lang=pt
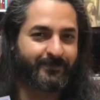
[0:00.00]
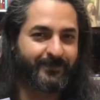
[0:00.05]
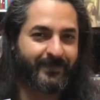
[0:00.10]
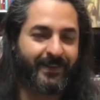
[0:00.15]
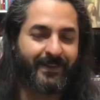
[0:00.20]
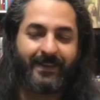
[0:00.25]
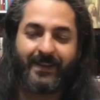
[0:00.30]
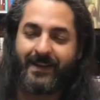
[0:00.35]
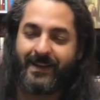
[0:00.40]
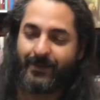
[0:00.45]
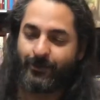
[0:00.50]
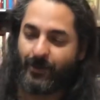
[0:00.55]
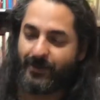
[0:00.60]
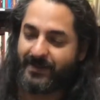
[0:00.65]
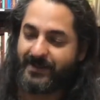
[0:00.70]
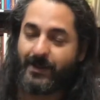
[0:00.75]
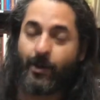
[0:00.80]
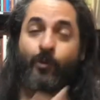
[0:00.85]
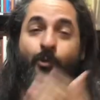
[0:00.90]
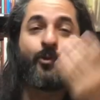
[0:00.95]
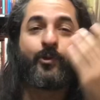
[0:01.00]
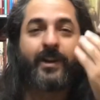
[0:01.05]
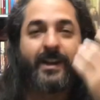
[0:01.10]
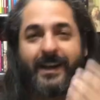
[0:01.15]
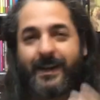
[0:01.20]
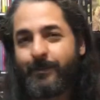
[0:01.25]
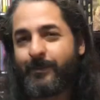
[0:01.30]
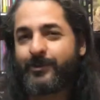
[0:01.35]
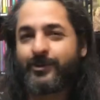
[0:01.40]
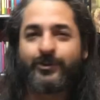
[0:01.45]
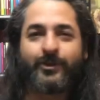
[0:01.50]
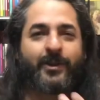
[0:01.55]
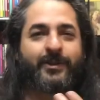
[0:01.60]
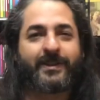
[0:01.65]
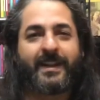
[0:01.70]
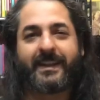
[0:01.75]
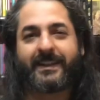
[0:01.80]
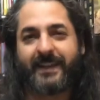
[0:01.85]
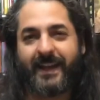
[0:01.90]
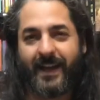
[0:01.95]
Né? Nós inauguramos o
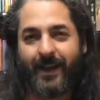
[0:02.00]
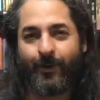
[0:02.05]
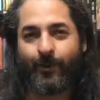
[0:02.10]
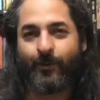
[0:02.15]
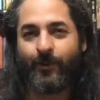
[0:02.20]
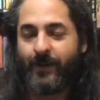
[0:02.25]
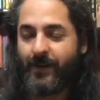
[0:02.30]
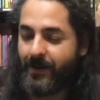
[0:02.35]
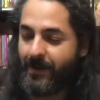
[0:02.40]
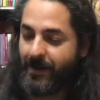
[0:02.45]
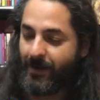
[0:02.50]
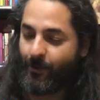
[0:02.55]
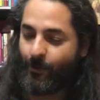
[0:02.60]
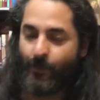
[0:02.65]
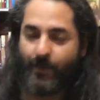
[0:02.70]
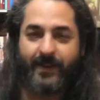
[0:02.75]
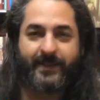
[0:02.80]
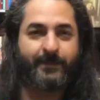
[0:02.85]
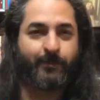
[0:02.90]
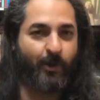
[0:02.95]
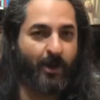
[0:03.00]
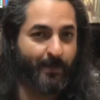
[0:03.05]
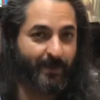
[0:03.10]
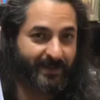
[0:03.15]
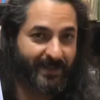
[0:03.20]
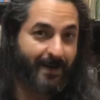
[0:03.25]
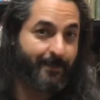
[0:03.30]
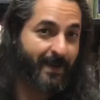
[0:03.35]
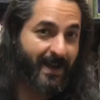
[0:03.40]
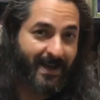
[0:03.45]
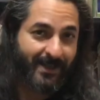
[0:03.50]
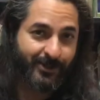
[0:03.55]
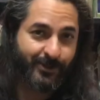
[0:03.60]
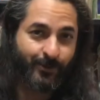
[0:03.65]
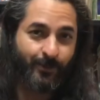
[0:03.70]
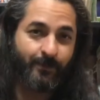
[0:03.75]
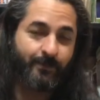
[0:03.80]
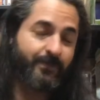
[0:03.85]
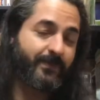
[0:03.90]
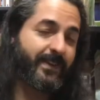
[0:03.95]
nosso catálogo com esse poema
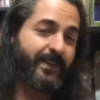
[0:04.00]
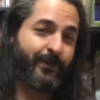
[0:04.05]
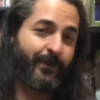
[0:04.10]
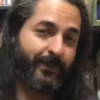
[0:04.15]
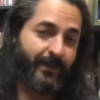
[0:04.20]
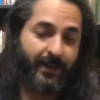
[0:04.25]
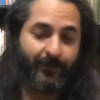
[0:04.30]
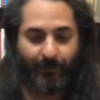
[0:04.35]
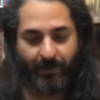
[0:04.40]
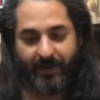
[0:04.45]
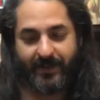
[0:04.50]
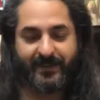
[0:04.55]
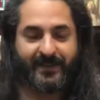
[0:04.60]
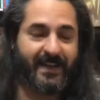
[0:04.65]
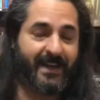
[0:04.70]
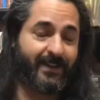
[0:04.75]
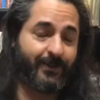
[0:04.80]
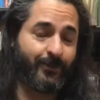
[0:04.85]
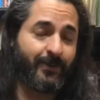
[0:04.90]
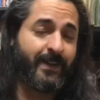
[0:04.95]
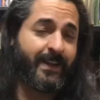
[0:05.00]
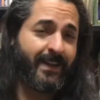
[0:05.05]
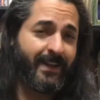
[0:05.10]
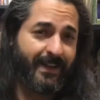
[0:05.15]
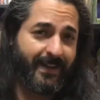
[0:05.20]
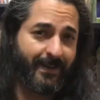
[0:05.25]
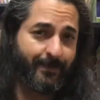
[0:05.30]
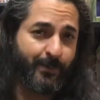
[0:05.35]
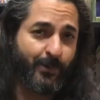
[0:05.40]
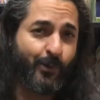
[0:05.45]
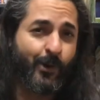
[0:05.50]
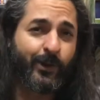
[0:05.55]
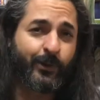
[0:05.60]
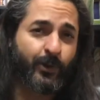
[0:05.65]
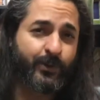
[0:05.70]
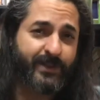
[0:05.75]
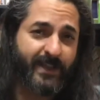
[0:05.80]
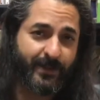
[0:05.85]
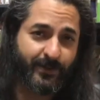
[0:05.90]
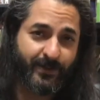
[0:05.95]
dramático que foi lançado em
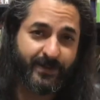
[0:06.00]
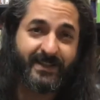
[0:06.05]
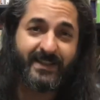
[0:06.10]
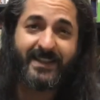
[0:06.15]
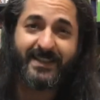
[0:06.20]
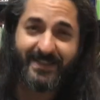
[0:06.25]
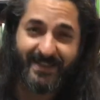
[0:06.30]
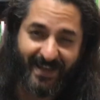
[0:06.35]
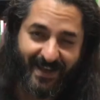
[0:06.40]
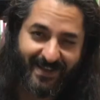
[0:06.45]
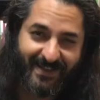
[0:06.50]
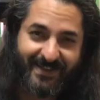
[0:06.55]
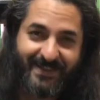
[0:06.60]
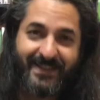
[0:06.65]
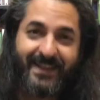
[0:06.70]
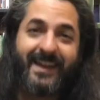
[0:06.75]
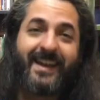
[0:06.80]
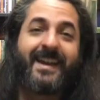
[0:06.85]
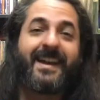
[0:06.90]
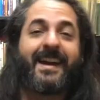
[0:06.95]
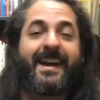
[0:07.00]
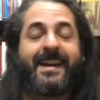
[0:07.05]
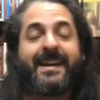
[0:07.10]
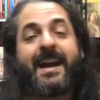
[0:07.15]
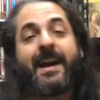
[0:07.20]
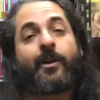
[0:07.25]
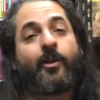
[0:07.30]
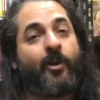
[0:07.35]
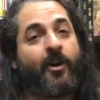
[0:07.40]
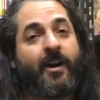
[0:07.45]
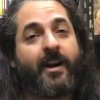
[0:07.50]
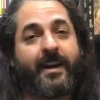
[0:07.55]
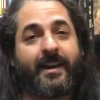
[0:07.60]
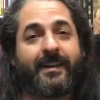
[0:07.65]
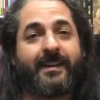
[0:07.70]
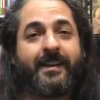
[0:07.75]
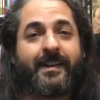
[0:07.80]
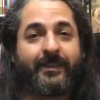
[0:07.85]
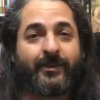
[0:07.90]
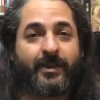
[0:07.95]
1816, e
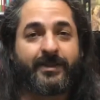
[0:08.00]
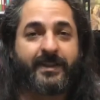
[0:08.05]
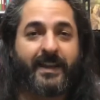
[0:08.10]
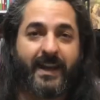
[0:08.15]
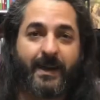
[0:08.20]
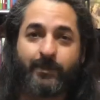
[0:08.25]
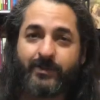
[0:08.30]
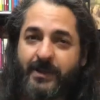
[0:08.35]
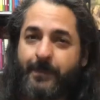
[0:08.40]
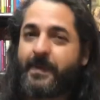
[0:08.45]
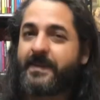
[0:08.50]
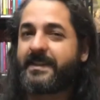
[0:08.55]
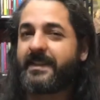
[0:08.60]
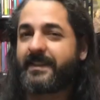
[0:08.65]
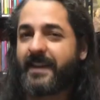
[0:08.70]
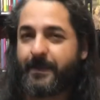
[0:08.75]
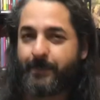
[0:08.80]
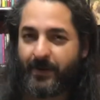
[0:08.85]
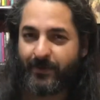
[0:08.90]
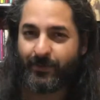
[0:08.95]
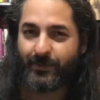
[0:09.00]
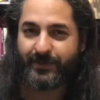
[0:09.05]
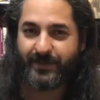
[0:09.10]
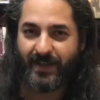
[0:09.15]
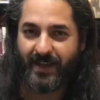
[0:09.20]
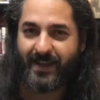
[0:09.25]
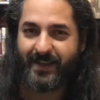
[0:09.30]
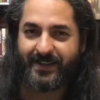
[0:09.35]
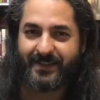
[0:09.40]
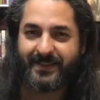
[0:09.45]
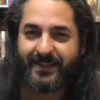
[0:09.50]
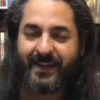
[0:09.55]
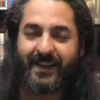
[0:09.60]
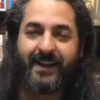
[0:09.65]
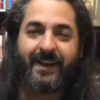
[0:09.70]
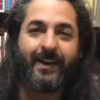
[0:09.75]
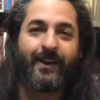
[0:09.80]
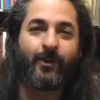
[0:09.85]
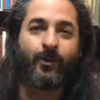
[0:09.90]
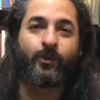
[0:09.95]
agora nós queremos apresentar para vocês
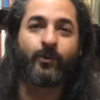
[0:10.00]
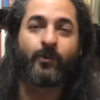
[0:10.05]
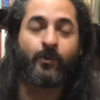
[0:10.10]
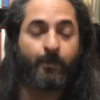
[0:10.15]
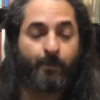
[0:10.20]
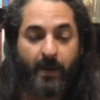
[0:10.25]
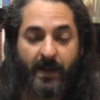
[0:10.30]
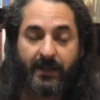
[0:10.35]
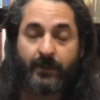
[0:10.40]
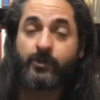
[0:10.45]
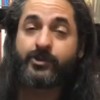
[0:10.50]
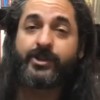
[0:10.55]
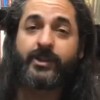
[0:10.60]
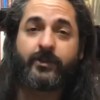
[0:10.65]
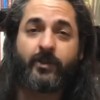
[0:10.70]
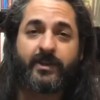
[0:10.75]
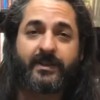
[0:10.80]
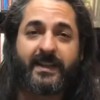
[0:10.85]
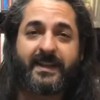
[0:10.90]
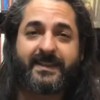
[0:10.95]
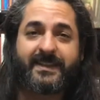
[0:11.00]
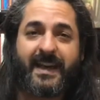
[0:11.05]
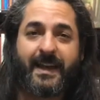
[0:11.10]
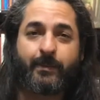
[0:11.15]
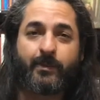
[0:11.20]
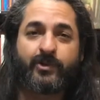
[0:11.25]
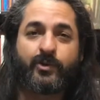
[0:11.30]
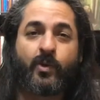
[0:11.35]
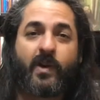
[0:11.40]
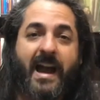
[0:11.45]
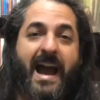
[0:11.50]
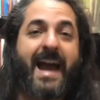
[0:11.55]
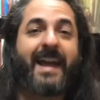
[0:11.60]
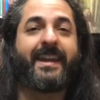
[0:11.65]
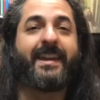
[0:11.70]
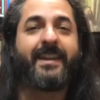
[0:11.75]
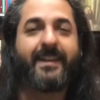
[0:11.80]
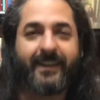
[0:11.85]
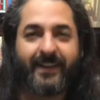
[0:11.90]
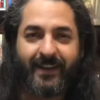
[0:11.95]
o plano de nós lançarmos o
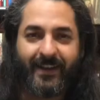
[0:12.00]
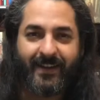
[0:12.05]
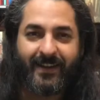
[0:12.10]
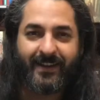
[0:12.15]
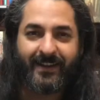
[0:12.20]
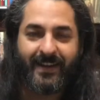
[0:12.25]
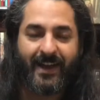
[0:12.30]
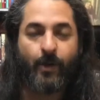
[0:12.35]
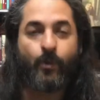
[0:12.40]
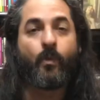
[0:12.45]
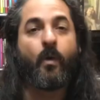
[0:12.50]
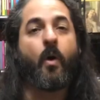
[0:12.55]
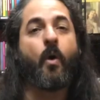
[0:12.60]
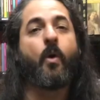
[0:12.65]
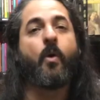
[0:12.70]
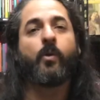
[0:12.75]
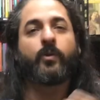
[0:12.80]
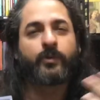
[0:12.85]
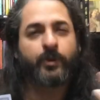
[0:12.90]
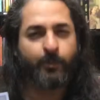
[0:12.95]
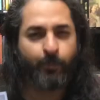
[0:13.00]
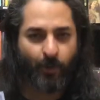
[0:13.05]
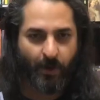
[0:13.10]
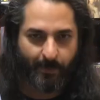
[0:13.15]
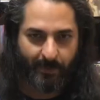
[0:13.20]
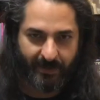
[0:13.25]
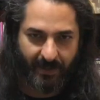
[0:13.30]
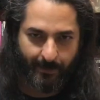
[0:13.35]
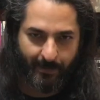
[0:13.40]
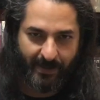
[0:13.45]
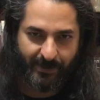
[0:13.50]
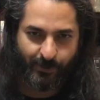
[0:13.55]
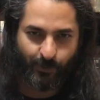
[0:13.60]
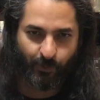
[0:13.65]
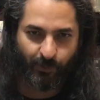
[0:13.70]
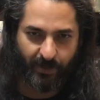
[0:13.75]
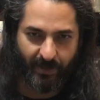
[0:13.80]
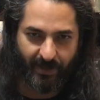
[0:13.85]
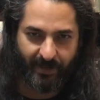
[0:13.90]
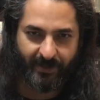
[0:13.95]
Caim, que é um outro poema
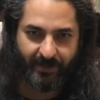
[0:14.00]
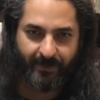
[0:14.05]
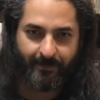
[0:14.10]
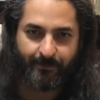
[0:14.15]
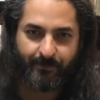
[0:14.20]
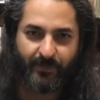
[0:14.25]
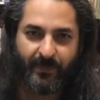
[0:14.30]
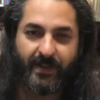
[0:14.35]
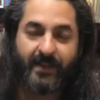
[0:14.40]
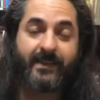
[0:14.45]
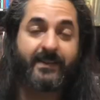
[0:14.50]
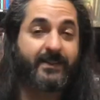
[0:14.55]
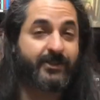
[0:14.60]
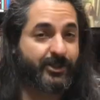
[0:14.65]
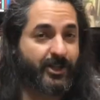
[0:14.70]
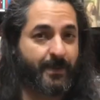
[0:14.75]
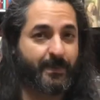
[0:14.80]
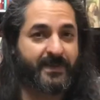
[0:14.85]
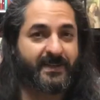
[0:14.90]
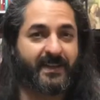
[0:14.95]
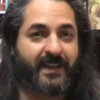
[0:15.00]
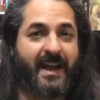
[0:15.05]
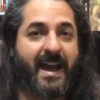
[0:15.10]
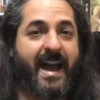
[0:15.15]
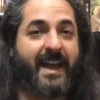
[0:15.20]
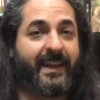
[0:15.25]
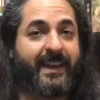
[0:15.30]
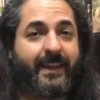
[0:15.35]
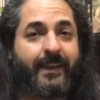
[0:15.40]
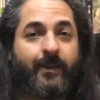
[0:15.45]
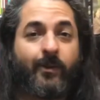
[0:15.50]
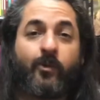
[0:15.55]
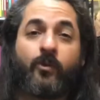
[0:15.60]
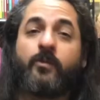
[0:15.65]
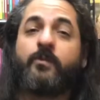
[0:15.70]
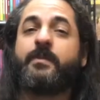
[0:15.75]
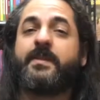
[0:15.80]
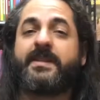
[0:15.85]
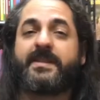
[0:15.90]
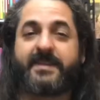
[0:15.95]
dramático dele, né? Chama-se Caim,
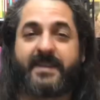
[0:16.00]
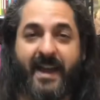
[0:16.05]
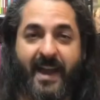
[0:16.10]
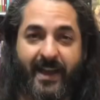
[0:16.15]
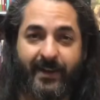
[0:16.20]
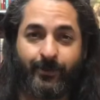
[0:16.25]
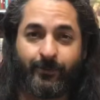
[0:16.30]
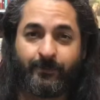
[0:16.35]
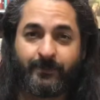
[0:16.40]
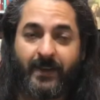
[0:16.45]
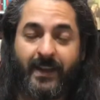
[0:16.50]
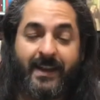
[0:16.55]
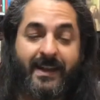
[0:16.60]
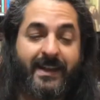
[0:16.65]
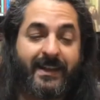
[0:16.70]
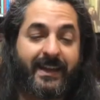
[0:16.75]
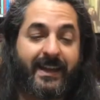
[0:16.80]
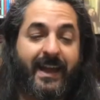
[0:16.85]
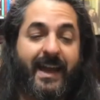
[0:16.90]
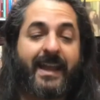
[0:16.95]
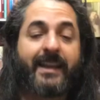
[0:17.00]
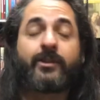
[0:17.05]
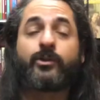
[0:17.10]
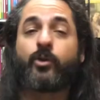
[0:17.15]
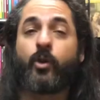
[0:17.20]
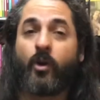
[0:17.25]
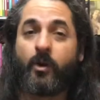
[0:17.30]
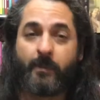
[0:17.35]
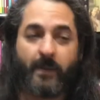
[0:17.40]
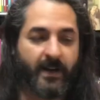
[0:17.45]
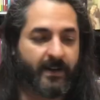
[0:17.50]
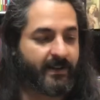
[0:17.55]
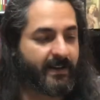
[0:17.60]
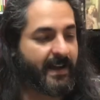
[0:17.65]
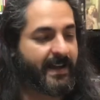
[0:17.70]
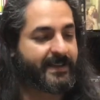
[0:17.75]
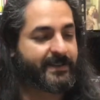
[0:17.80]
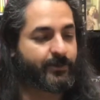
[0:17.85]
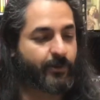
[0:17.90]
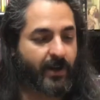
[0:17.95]
um mistério, que retoma
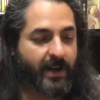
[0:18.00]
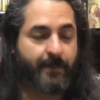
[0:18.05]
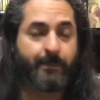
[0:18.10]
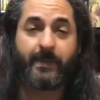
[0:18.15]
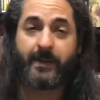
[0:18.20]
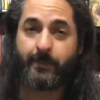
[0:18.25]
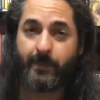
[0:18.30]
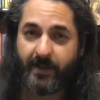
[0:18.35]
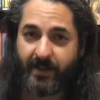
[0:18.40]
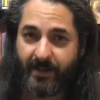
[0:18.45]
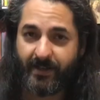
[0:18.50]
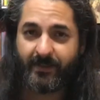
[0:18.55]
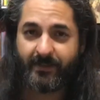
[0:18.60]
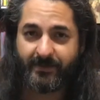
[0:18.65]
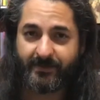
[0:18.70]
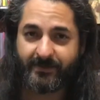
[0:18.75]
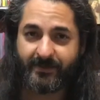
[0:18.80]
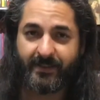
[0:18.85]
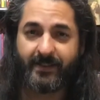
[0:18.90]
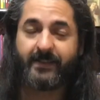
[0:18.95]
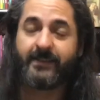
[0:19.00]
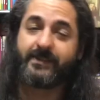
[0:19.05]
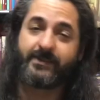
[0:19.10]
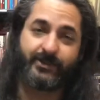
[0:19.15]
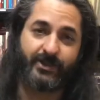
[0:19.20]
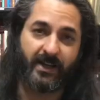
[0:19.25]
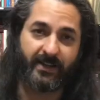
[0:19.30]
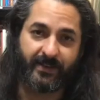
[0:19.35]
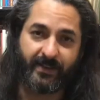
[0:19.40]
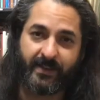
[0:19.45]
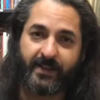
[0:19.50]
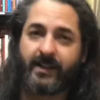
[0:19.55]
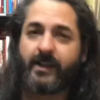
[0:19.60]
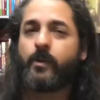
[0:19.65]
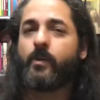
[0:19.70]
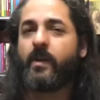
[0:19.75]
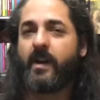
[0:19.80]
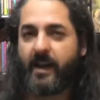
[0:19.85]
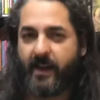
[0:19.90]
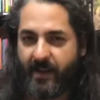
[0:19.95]
a história bíblica, né? De
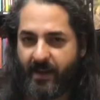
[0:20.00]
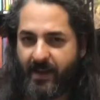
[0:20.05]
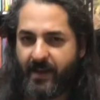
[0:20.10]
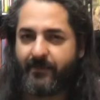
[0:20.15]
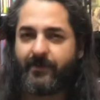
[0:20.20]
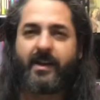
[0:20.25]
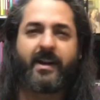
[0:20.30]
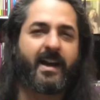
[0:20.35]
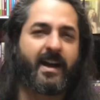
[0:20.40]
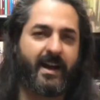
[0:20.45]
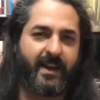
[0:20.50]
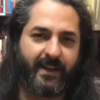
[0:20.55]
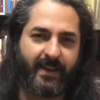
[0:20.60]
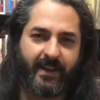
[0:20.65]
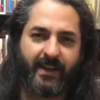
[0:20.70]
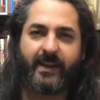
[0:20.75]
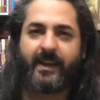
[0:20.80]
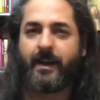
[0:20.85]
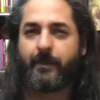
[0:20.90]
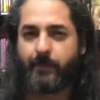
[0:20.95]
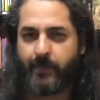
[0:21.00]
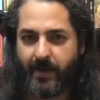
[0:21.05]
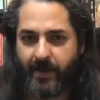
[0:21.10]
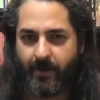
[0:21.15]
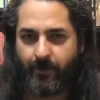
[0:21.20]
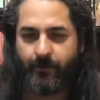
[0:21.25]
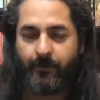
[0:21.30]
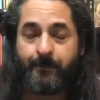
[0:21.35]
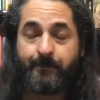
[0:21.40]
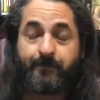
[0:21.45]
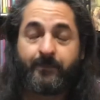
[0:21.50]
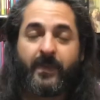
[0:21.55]
Adão, Eva, Caim, Abel.